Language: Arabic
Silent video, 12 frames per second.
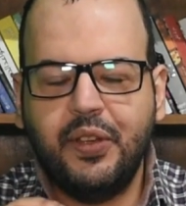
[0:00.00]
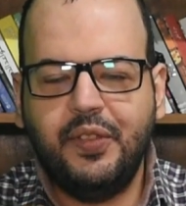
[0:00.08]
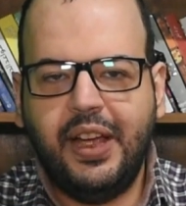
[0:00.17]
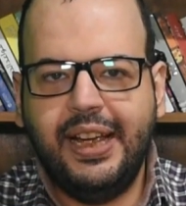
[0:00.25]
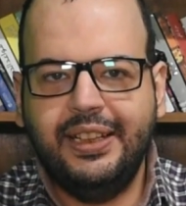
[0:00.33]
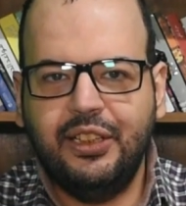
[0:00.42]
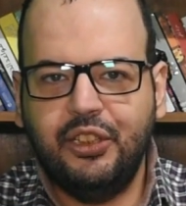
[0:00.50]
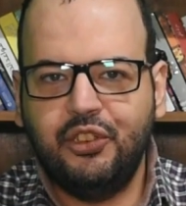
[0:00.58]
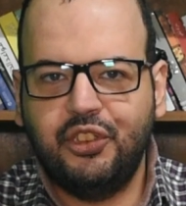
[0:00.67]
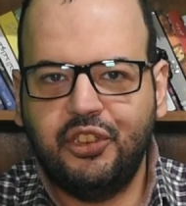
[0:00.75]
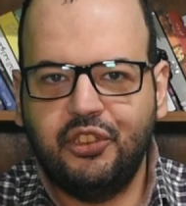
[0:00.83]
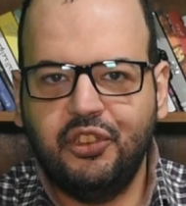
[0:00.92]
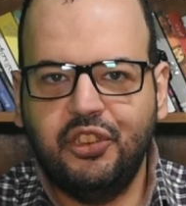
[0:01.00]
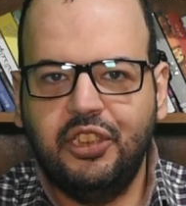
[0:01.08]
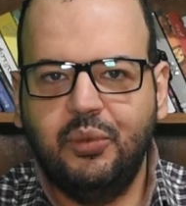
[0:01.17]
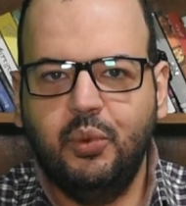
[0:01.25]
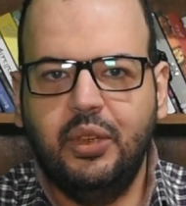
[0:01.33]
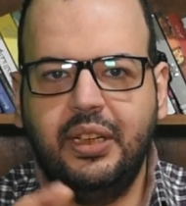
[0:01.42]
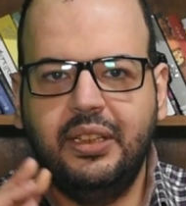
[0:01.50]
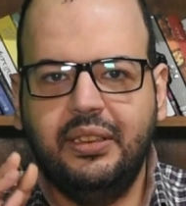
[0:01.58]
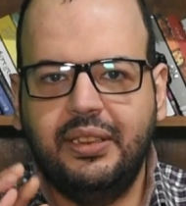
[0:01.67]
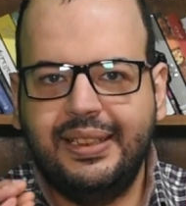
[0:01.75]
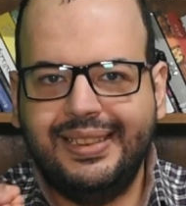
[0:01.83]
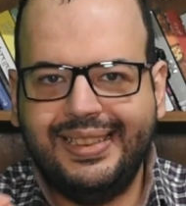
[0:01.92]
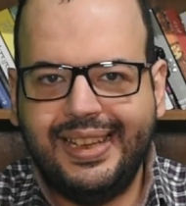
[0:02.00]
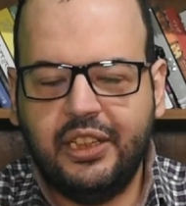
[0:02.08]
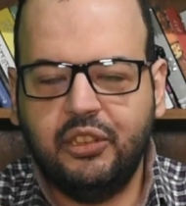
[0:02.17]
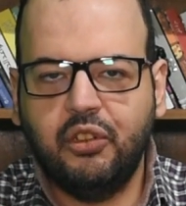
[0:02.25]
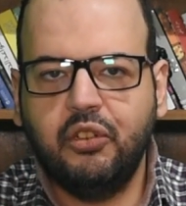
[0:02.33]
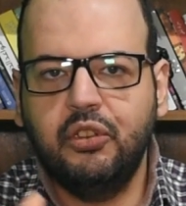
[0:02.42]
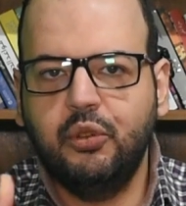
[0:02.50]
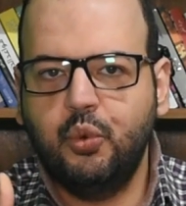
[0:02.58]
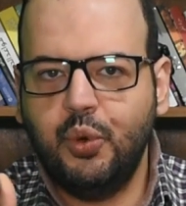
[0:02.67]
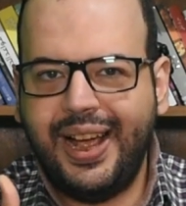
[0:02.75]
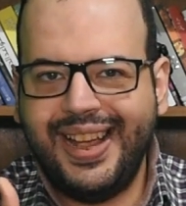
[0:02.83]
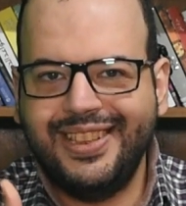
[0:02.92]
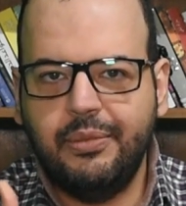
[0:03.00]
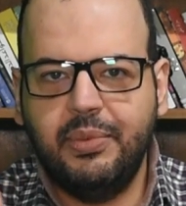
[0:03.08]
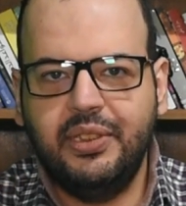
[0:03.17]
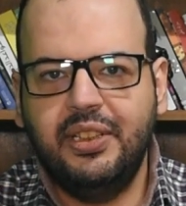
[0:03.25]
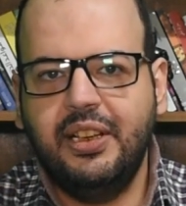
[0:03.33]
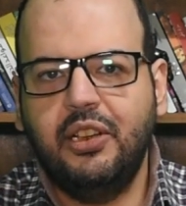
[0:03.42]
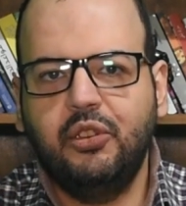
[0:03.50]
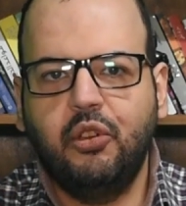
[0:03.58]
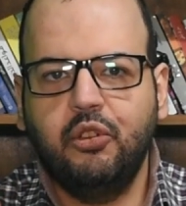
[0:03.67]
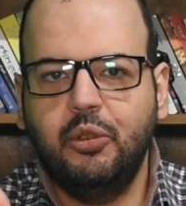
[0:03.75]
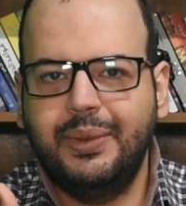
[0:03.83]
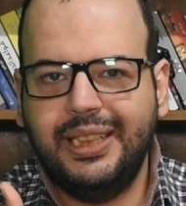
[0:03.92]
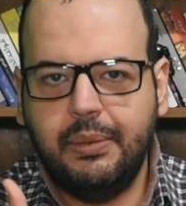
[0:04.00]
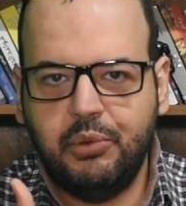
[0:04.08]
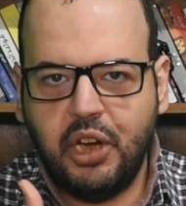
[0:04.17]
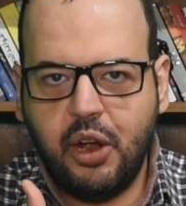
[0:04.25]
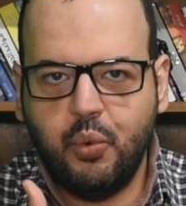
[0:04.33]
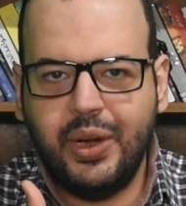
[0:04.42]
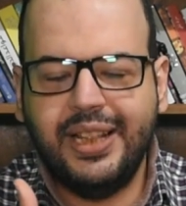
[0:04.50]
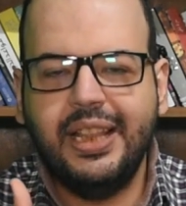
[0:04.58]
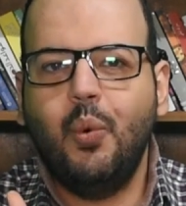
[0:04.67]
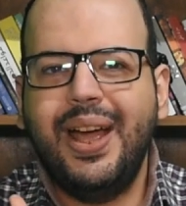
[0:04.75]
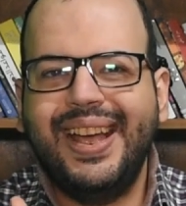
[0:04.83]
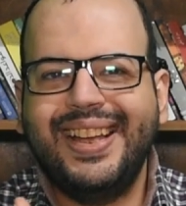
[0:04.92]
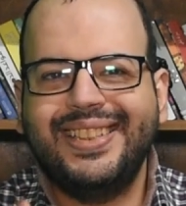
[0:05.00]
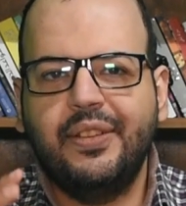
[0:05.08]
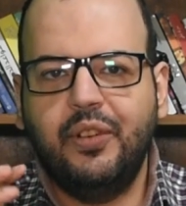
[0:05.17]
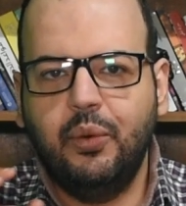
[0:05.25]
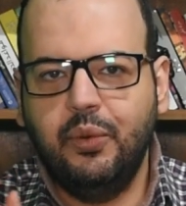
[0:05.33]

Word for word: في حياتك الشخصيه بيقول لك انت ازاي اخترت تكون عازب ازاي اخترت ما تجيبش اولاد وهكذا